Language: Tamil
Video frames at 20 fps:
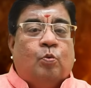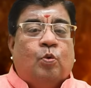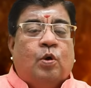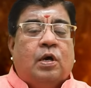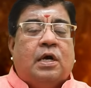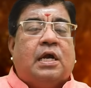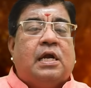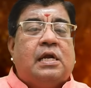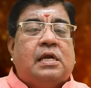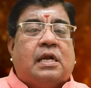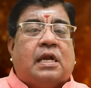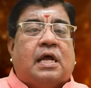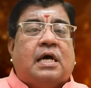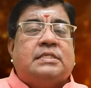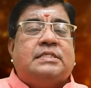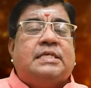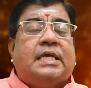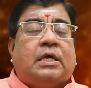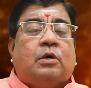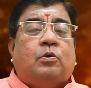உங்கள்
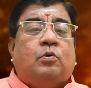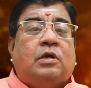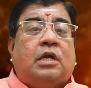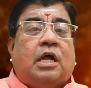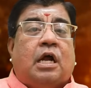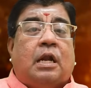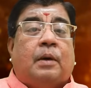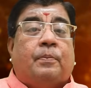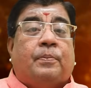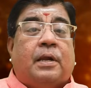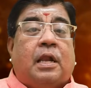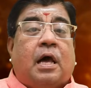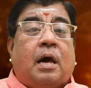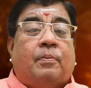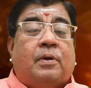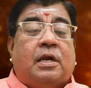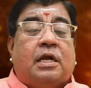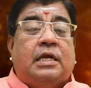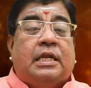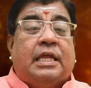ராசிக்கு உண்டான
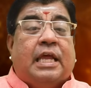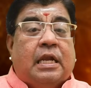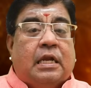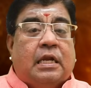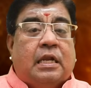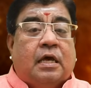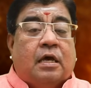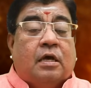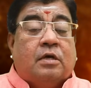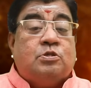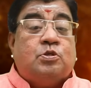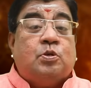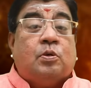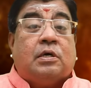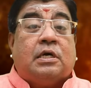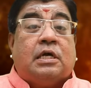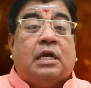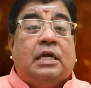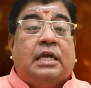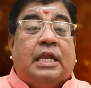பலாபலன் என்ன
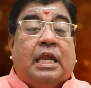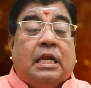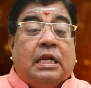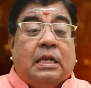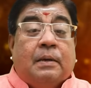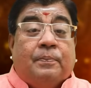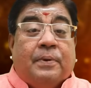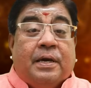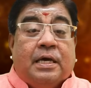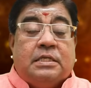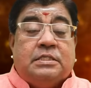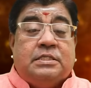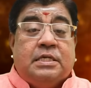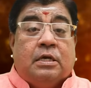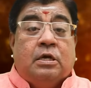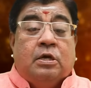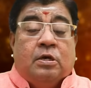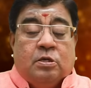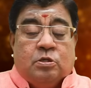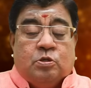சுக்கரன் என்ன பயிற்சி
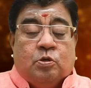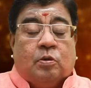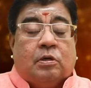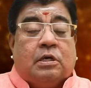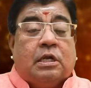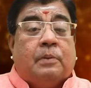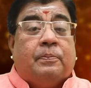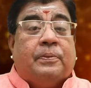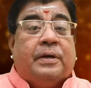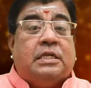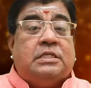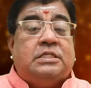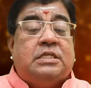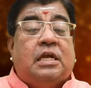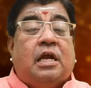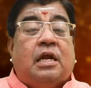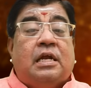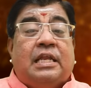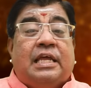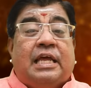சுக்கர
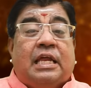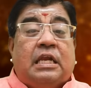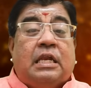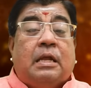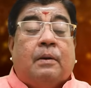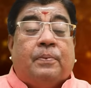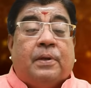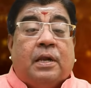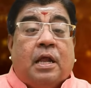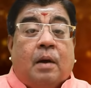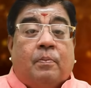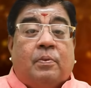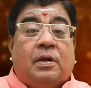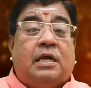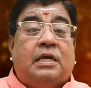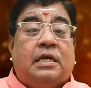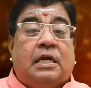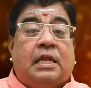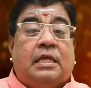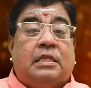பயிற்சினால் என்ன
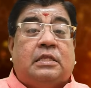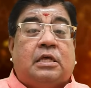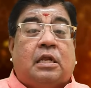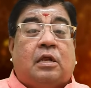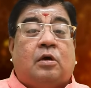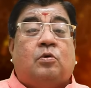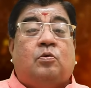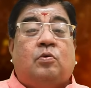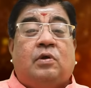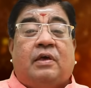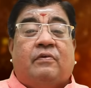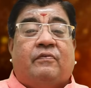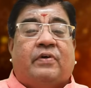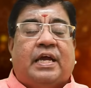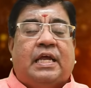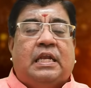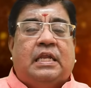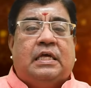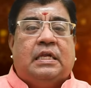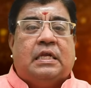பலாபலன்களை தரக்கூடிய
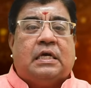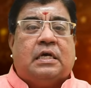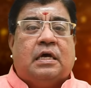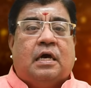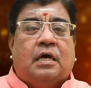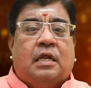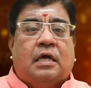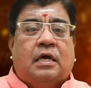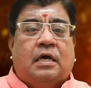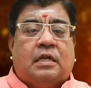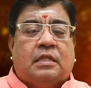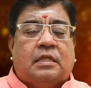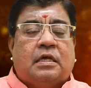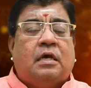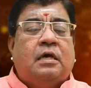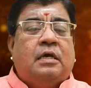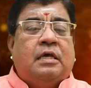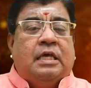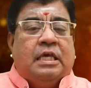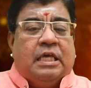வகையில் இருக்காருங்கிறத
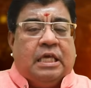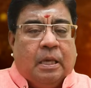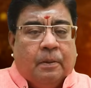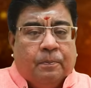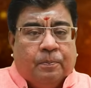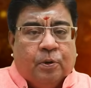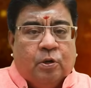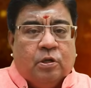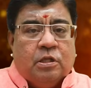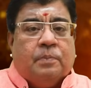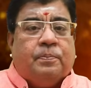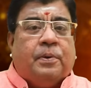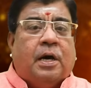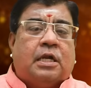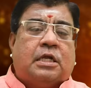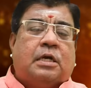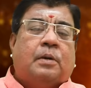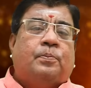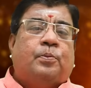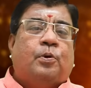இப்பொழுது
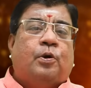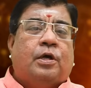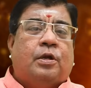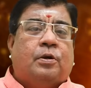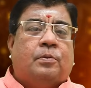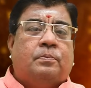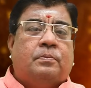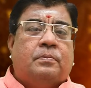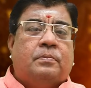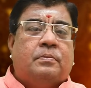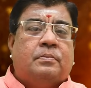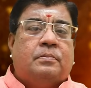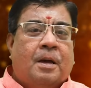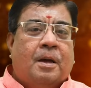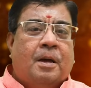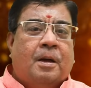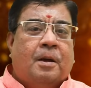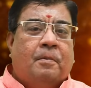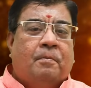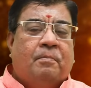பார்க்க போகிறோம்
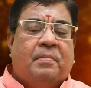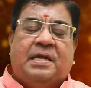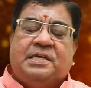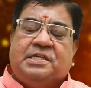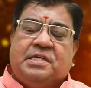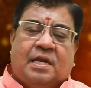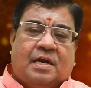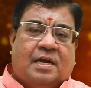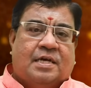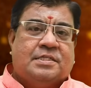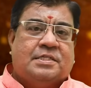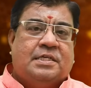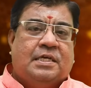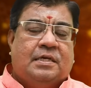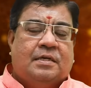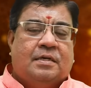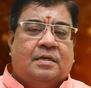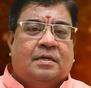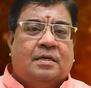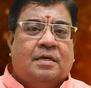மேஷ ராசி
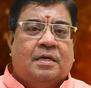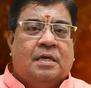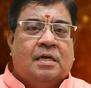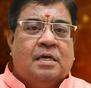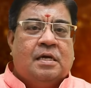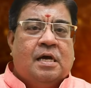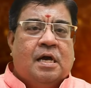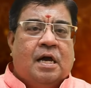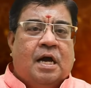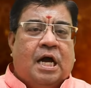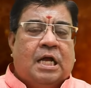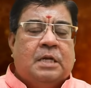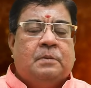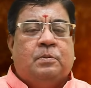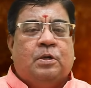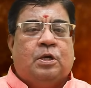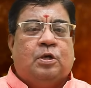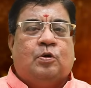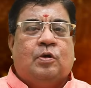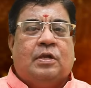
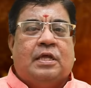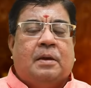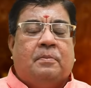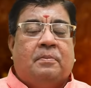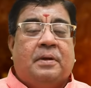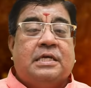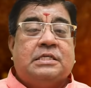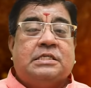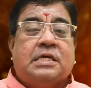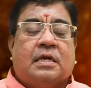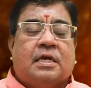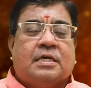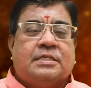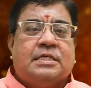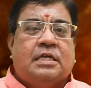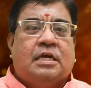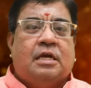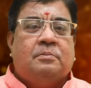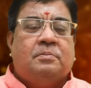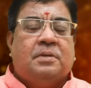அன்பிற்குரிய
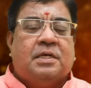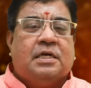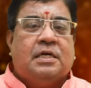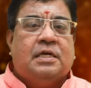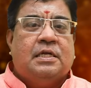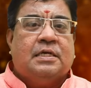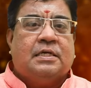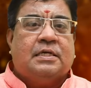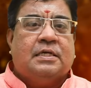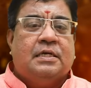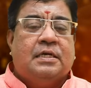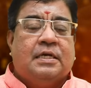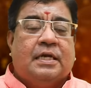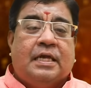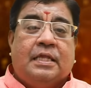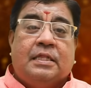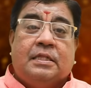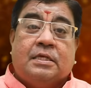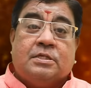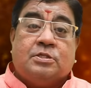மேஷராசி நண்பர்களுக்கு
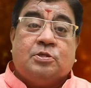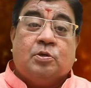இந்த